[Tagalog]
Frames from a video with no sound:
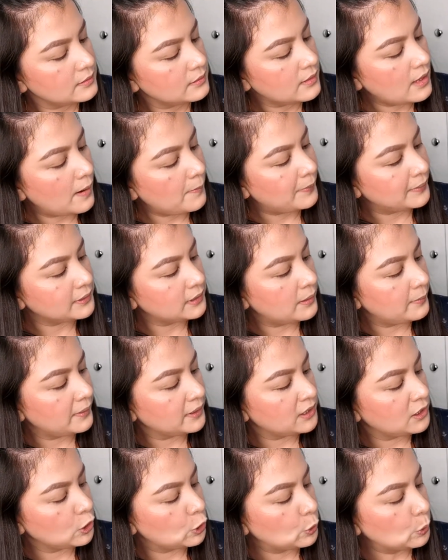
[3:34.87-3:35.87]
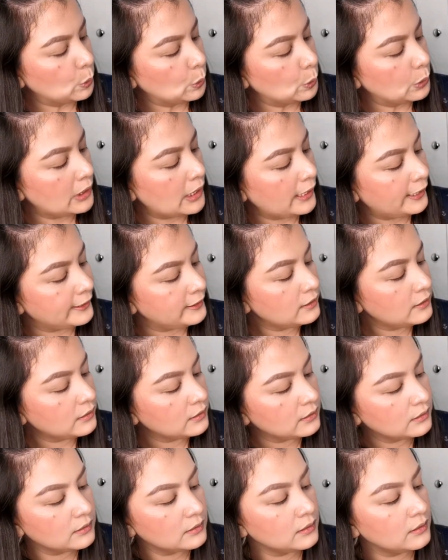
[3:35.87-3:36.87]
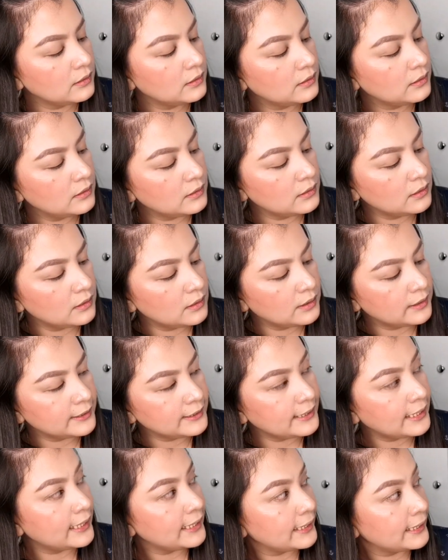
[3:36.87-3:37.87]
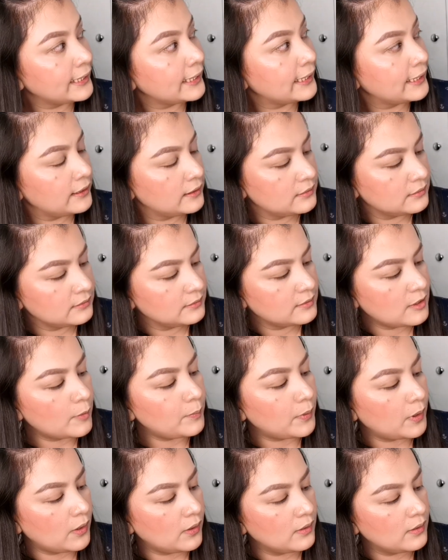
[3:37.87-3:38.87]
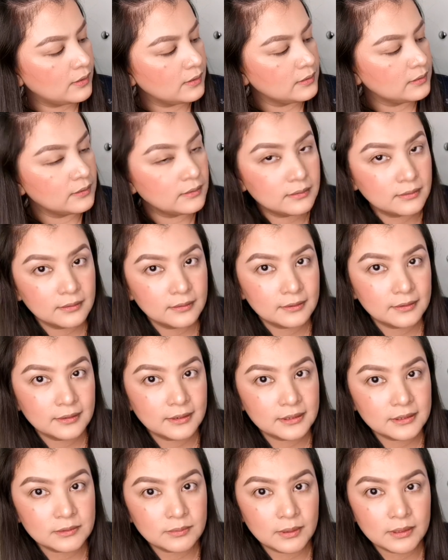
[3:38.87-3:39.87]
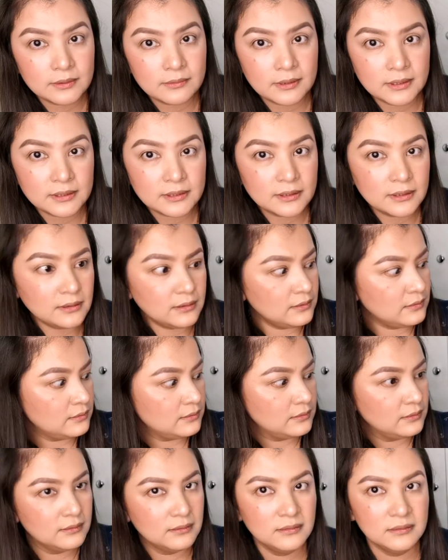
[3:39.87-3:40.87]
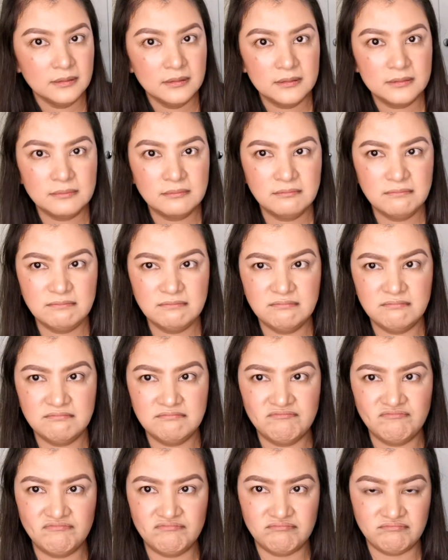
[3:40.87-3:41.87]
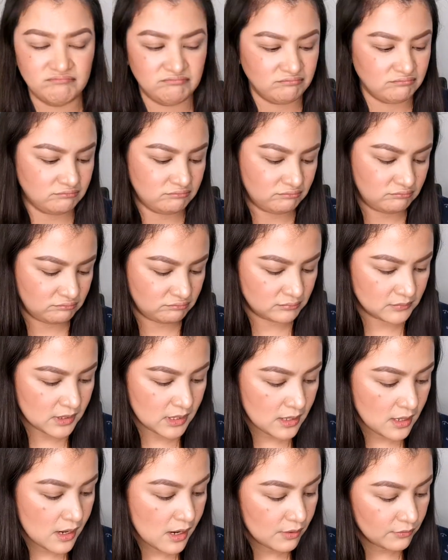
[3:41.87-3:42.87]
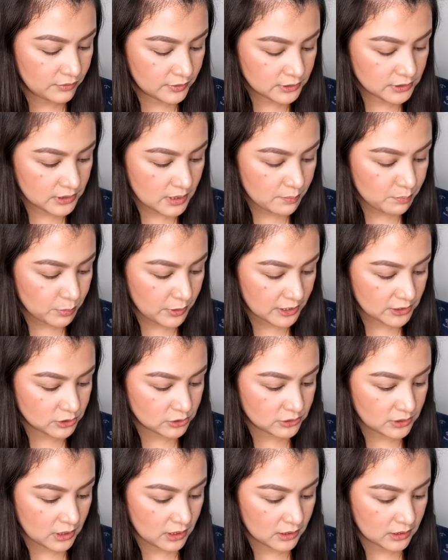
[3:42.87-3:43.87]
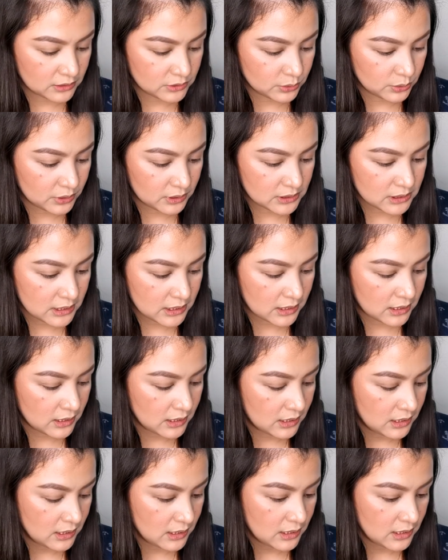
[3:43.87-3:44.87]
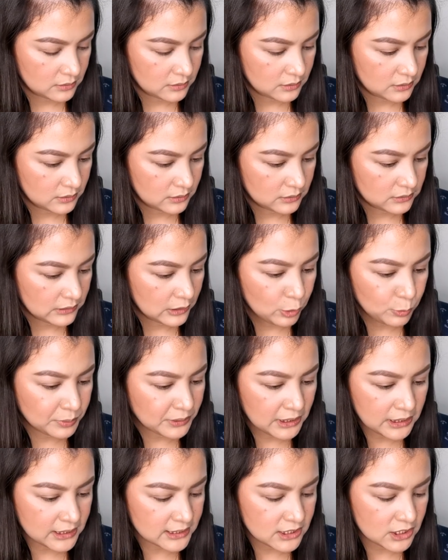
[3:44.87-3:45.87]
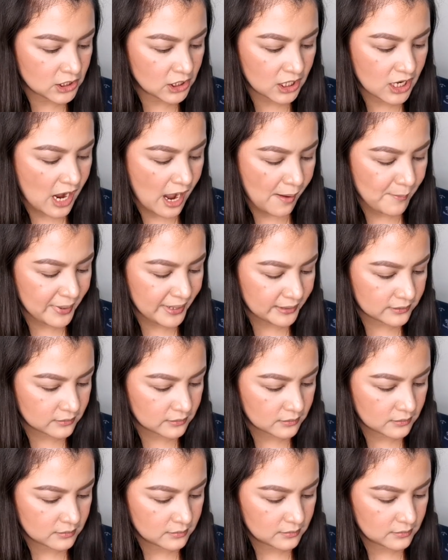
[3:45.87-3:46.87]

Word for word: Dapat na maging kulay. Yeah. Apo. This one right here. Hmm. First impression talaga to kasi hindi ko pa talaga siya nagagamit.